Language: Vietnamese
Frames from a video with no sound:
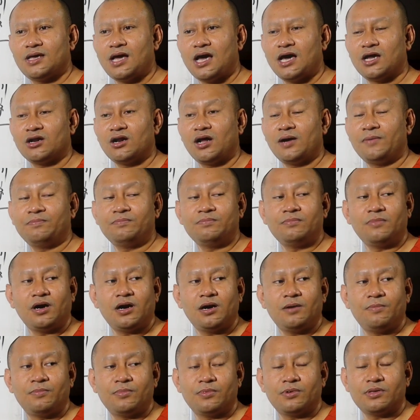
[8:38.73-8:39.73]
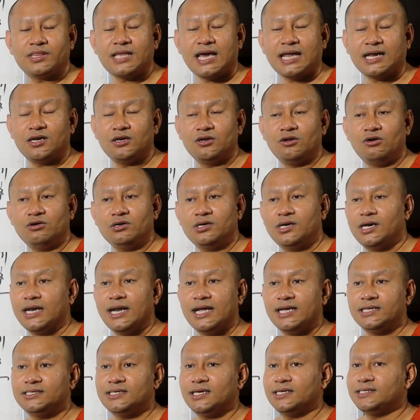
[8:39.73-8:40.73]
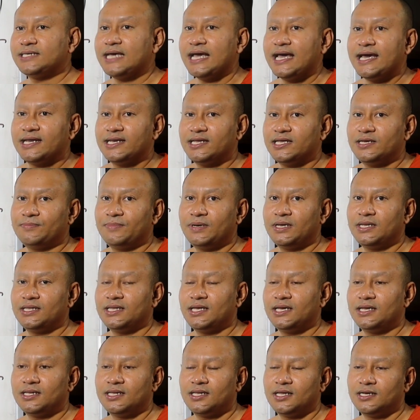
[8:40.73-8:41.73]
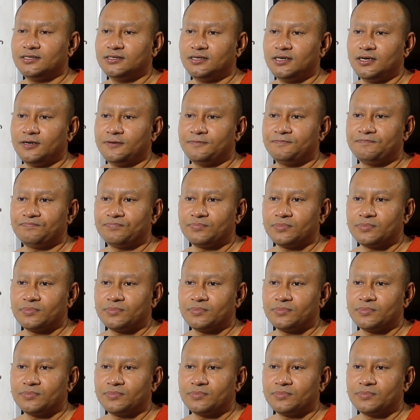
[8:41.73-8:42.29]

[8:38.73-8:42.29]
à rom bò sạt lúa ở đây chạy chạy để mình tên tới rồi